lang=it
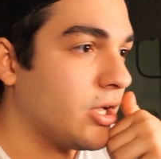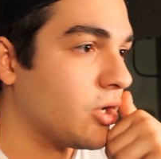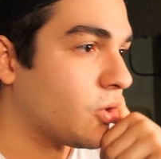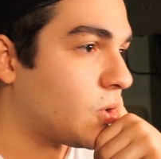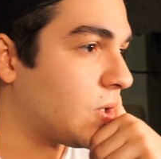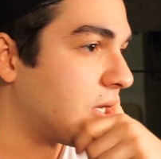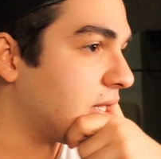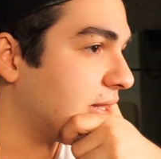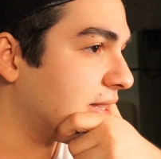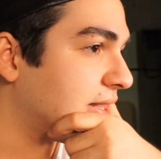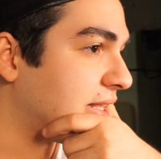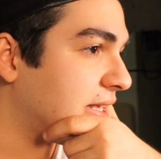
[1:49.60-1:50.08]

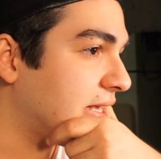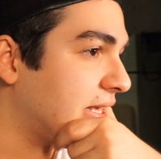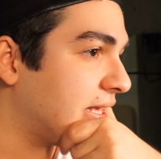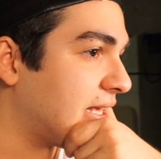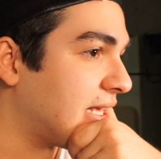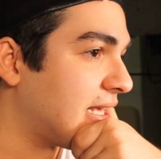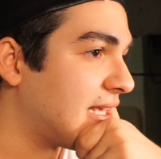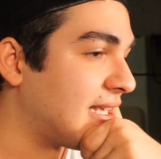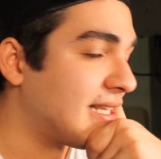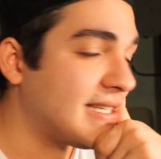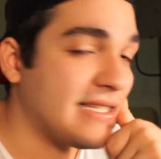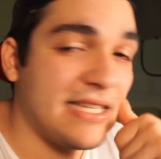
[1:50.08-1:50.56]

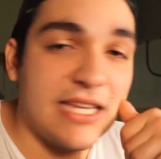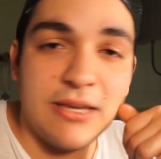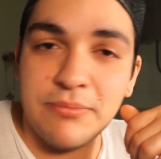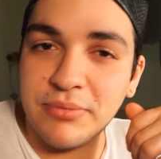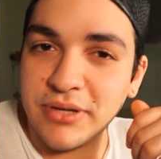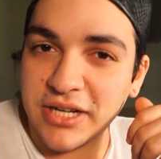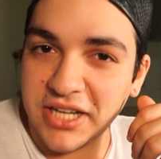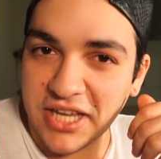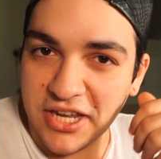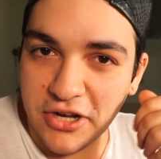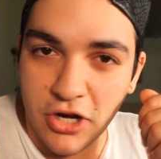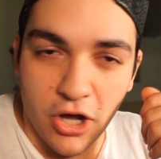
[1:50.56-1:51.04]
Quindi sì,
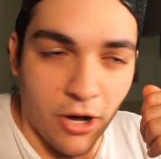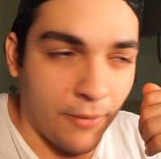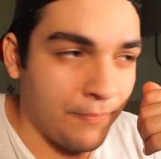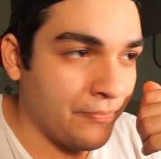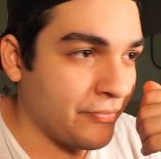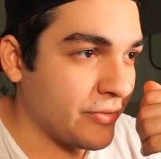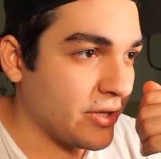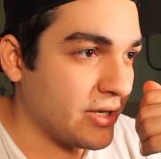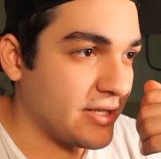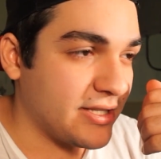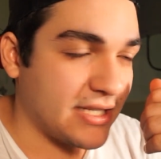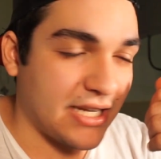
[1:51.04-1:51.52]
perché no?
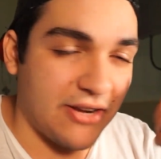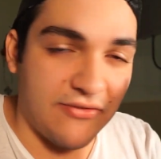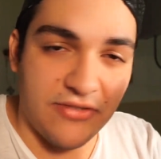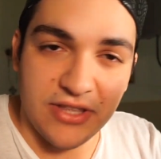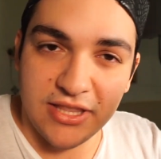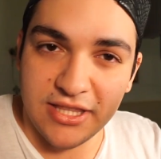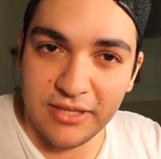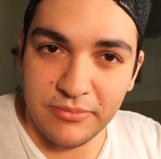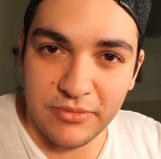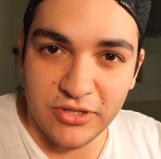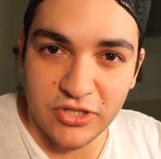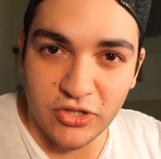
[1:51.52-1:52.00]

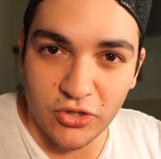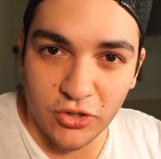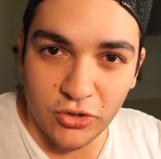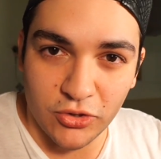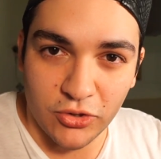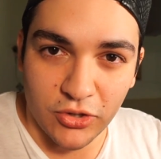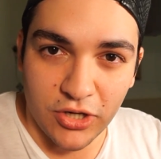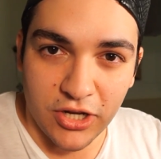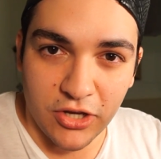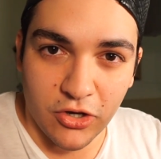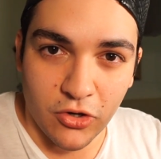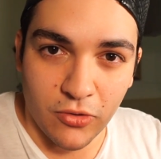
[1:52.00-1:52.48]
Scrivetemi
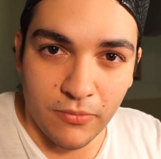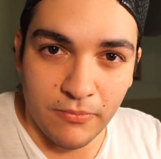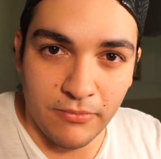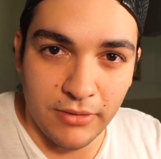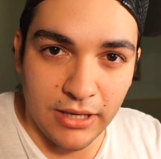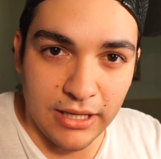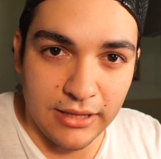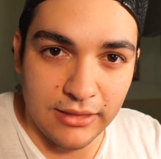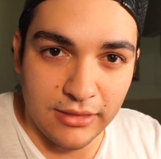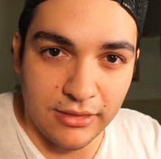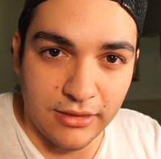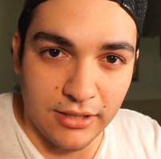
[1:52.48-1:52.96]
sotto nei
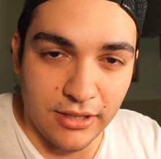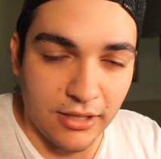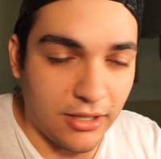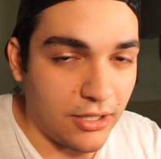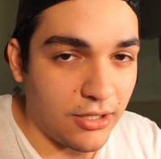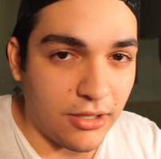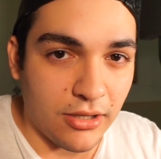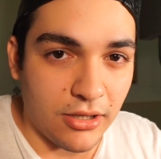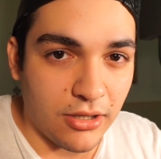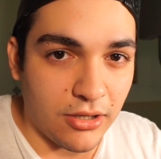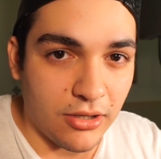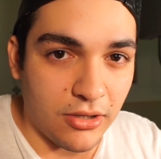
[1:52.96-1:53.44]

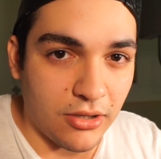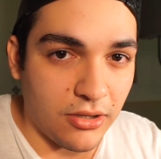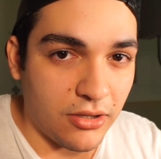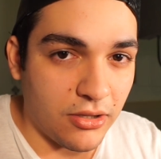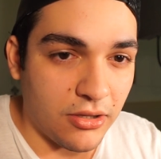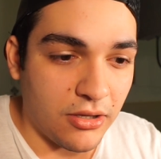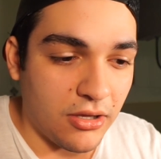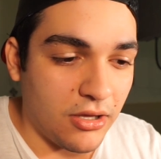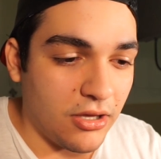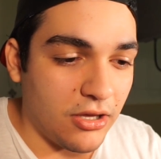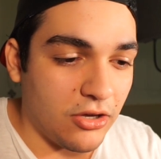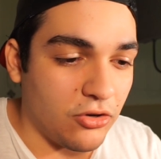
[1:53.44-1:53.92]

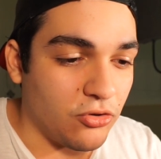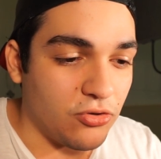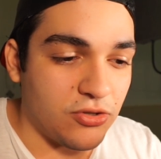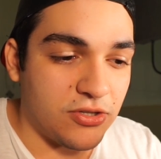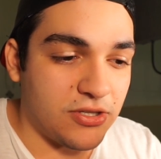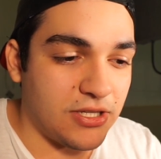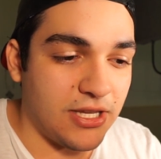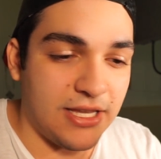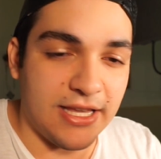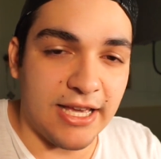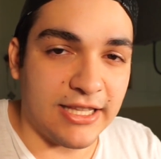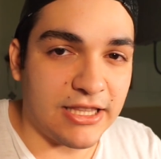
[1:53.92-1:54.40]
commenti,
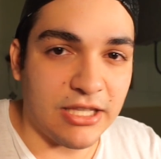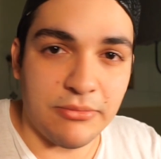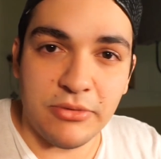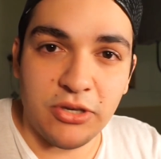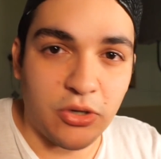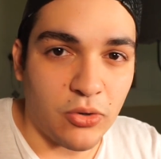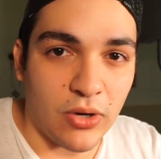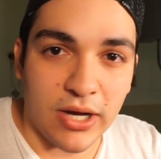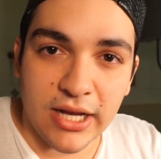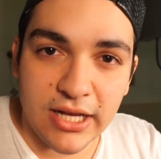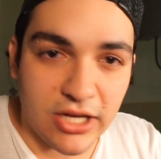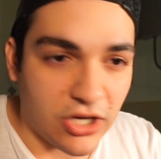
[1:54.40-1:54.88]
consigliatemi
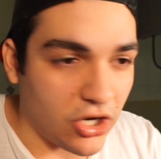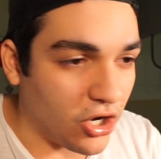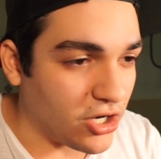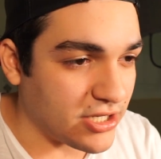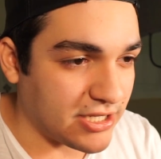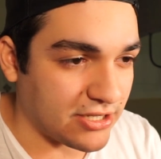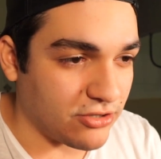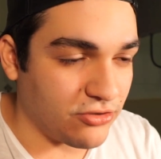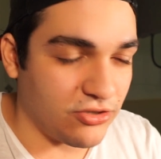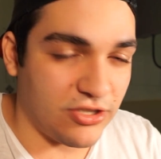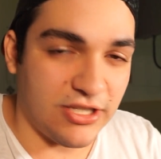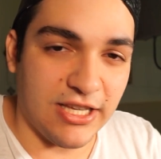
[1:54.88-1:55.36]

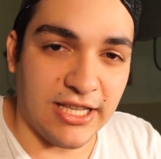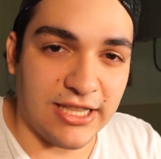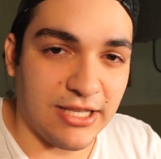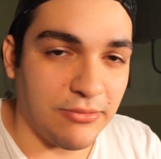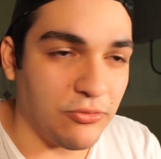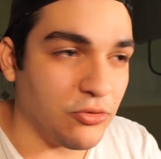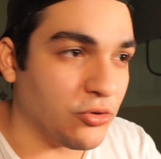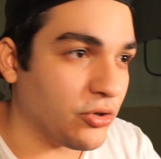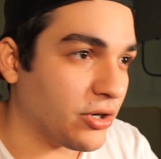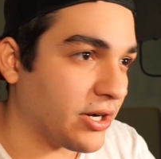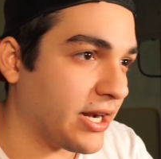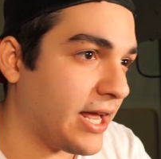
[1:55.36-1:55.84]
qualcosa,
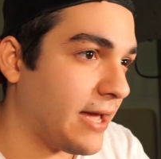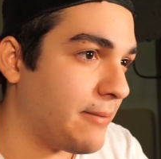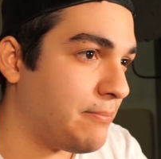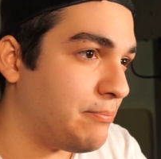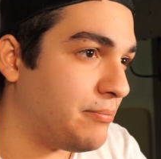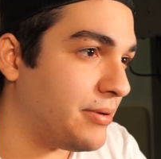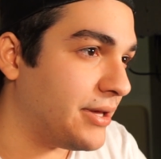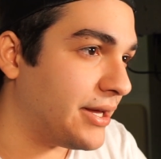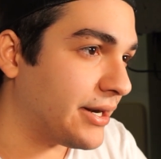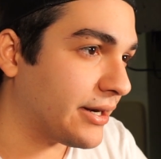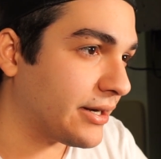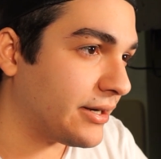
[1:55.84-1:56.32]
consigliatemi un
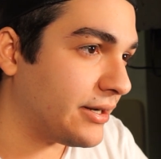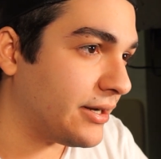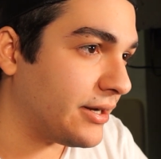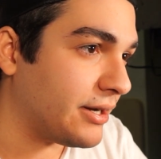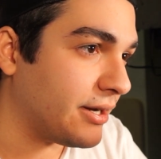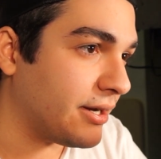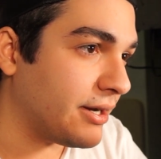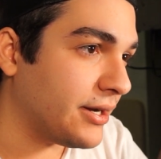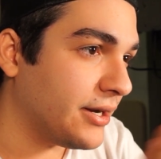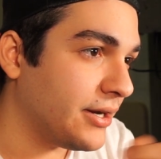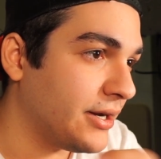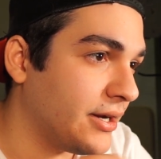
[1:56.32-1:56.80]
rapper
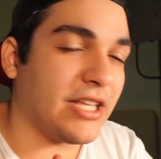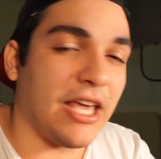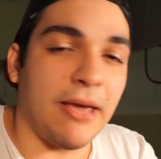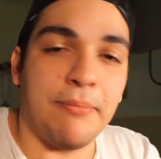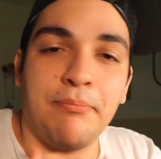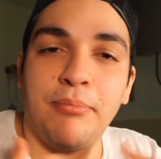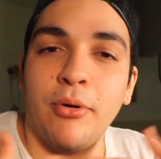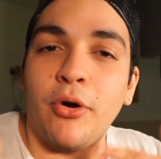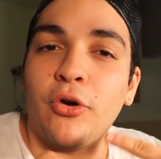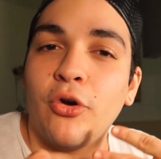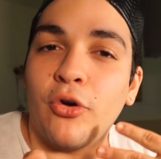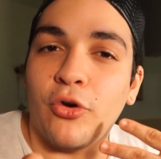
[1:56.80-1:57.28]
eh, che è
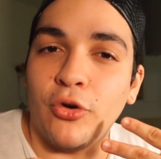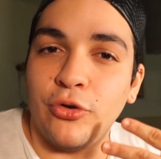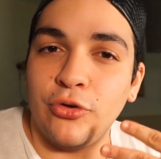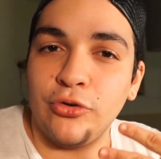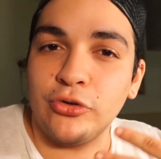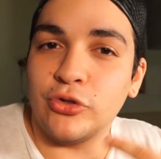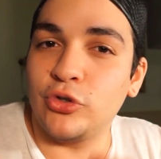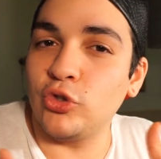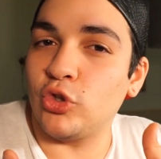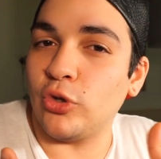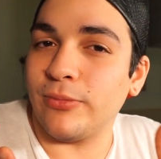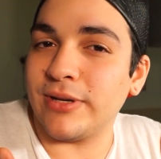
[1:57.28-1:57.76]
poco
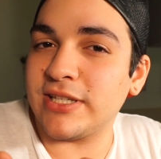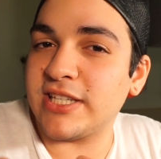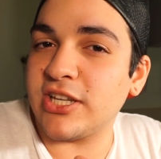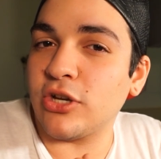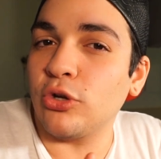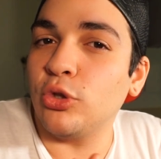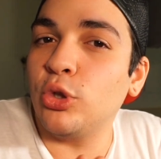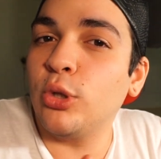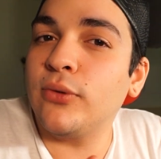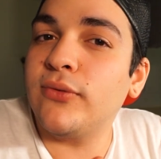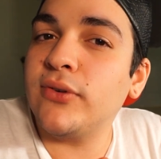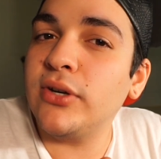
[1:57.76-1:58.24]
conosciuto ma
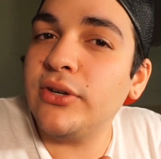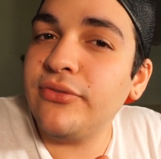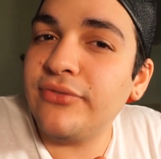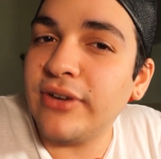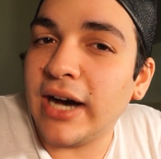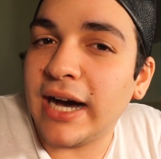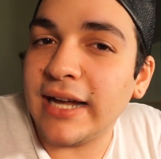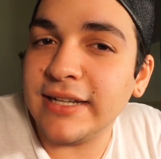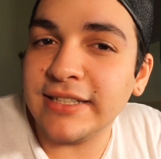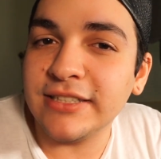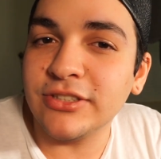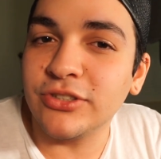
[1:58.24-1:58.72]
secondo voi
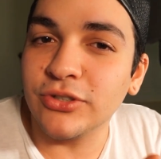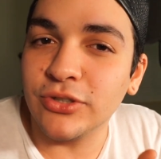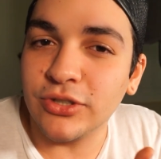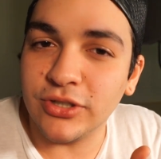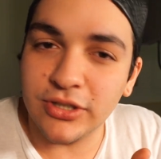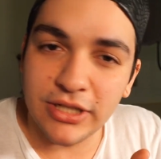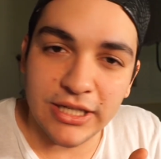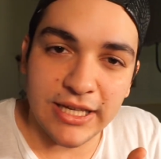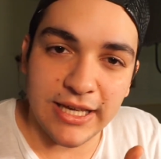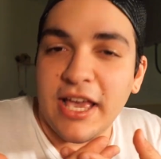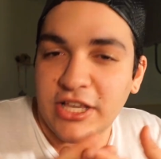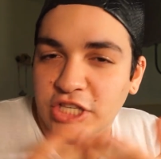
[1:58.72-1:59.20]

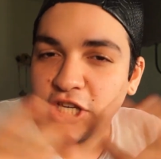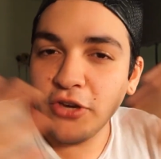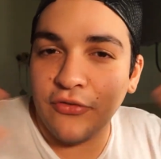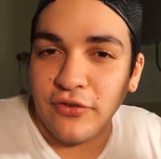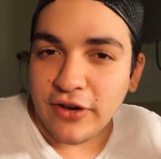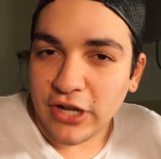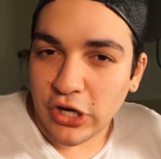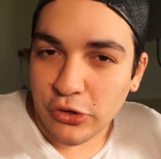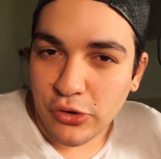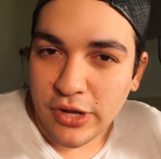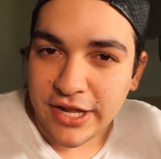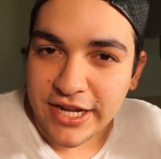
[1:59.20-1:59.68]
valido e, e ci
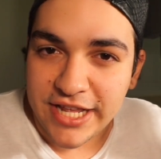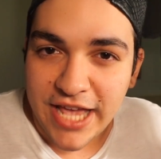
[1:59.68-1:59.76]
farò una